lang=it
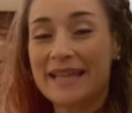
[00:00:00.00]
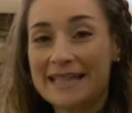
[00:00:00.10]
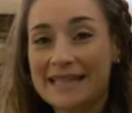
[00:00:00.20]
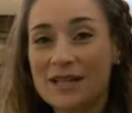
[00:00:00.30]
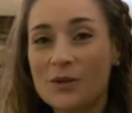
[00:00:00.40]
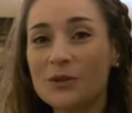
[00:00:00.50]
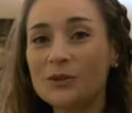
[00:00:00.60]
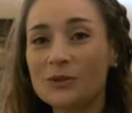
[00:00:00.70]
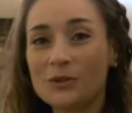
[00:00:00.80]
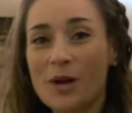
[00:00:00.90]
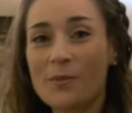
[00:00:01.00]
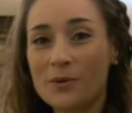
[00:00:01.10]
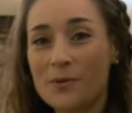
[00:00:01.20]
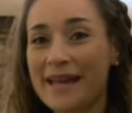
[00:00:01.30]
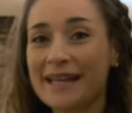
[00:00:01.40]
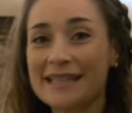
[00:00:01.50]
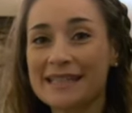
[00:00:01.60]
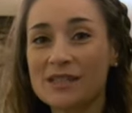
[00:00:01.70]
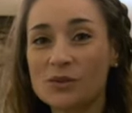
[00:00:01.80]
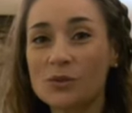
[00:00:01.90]
Dal secondo dopoguerra
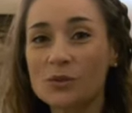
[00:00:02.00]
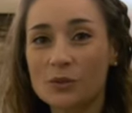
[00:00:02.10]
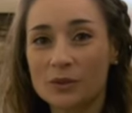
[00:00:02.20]
si sono